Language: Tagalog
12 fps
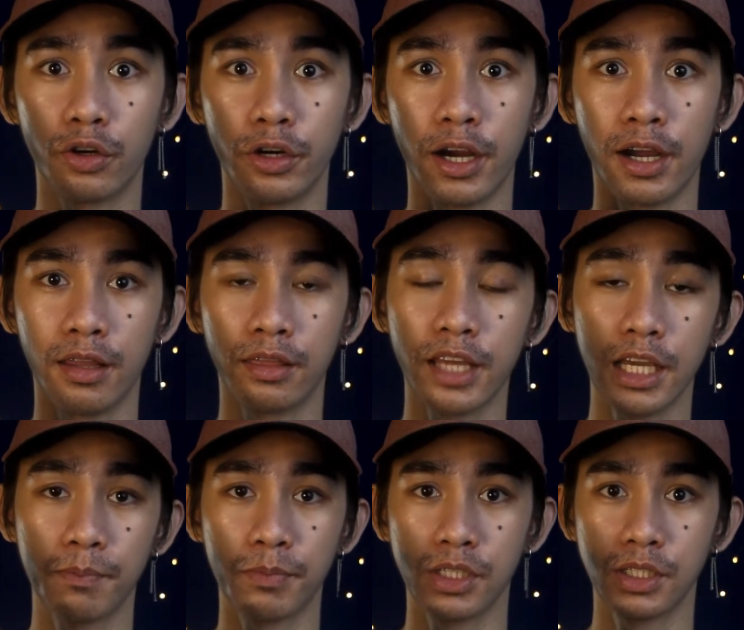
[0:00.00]
or
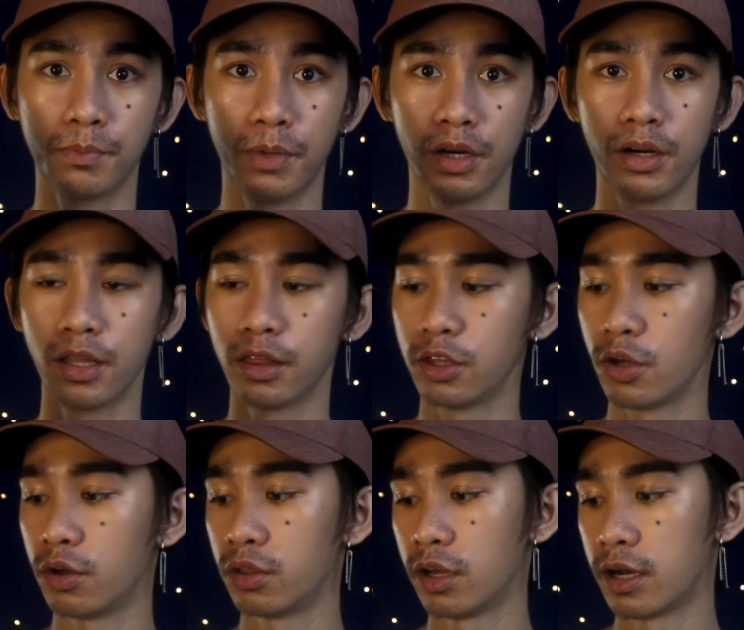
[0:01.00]
anti-perspirant
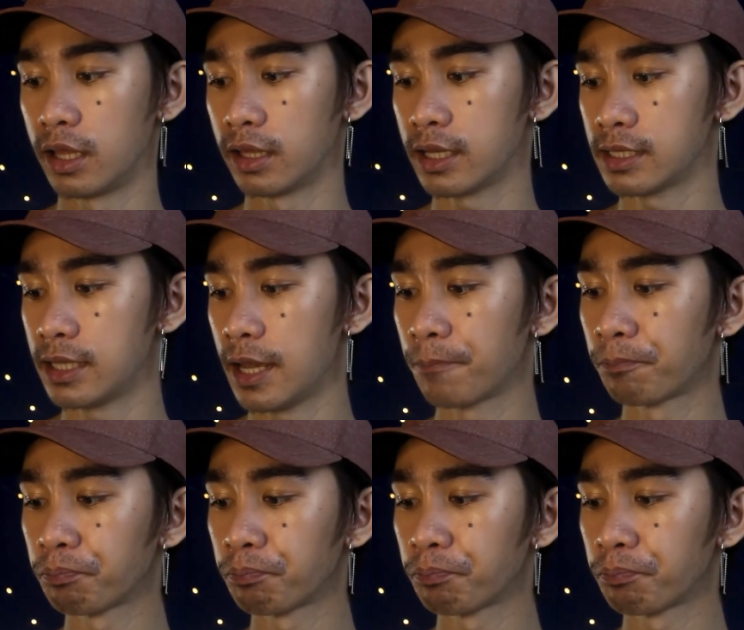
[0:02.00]
deodorant kasi